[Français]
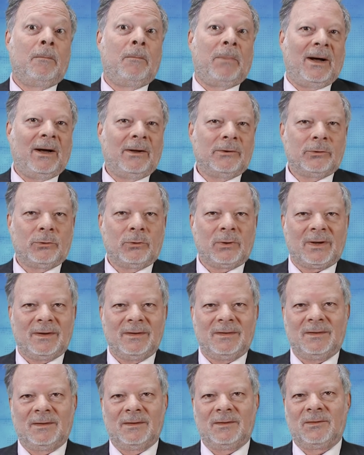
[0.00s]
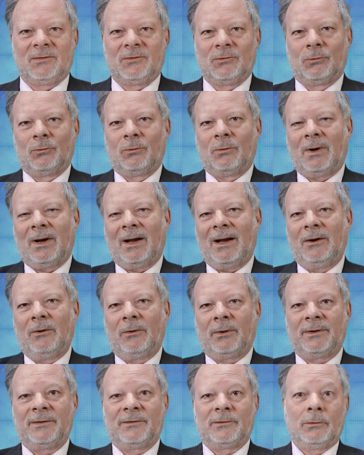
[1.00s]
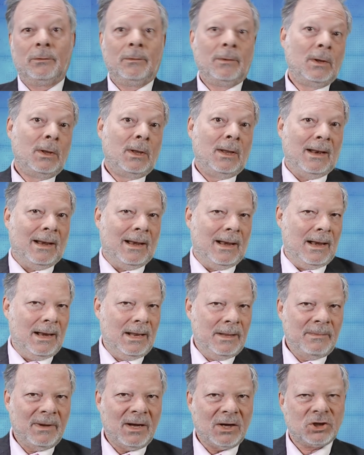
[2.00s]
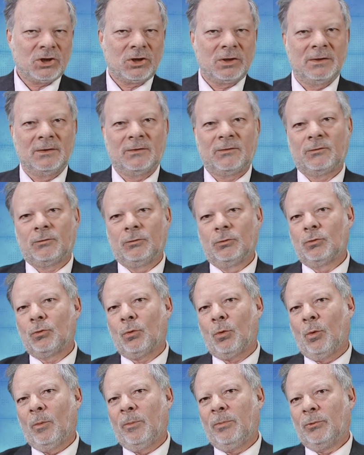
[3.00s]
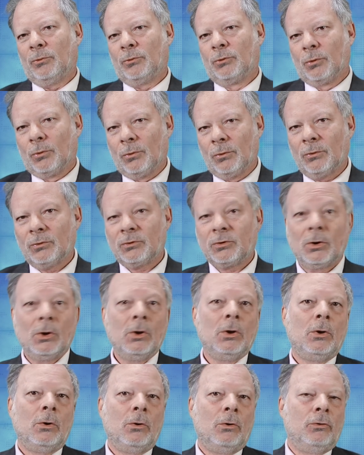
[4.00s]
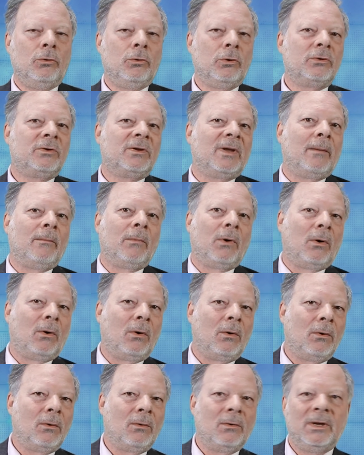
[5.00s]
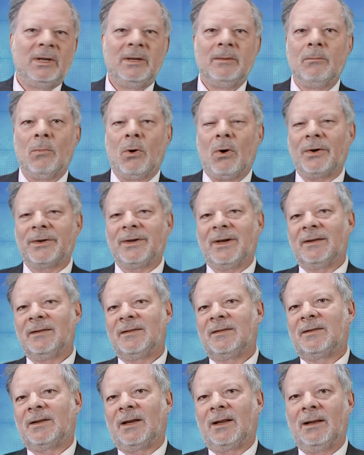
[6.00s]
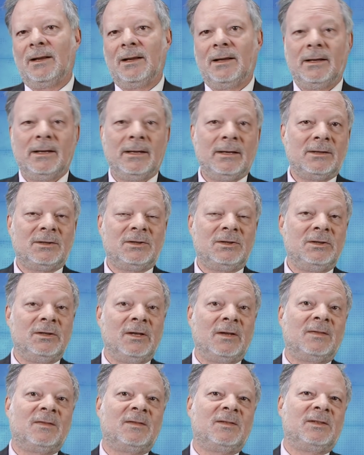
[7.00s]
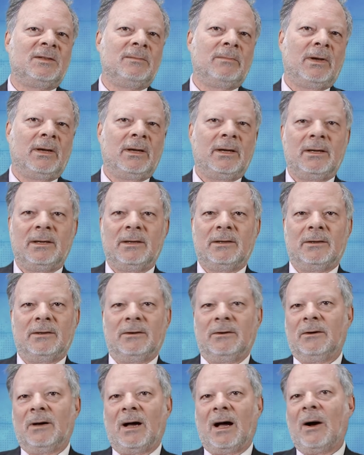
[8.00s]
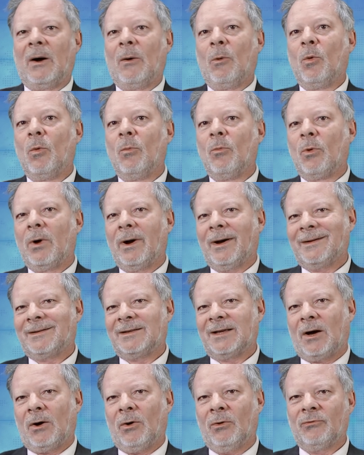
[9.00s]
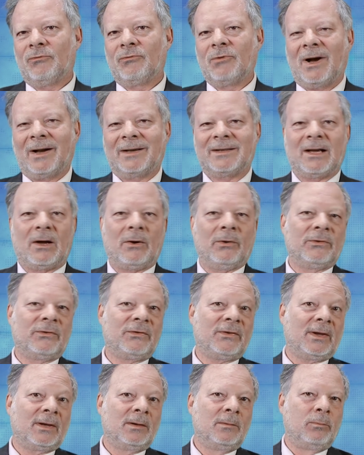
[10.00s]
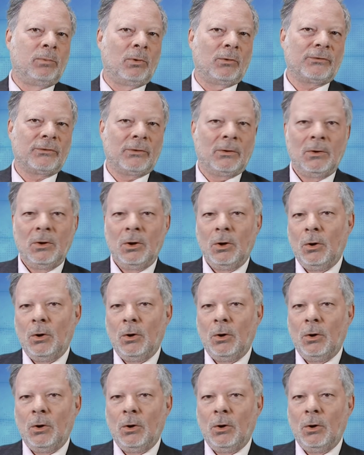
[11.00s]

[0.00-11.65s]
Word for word: pas de récession à l'horizon. Les marchés se trompent donc, notamment les Morgan Stanley qui estimaient euh, à au moins 40 voire 45%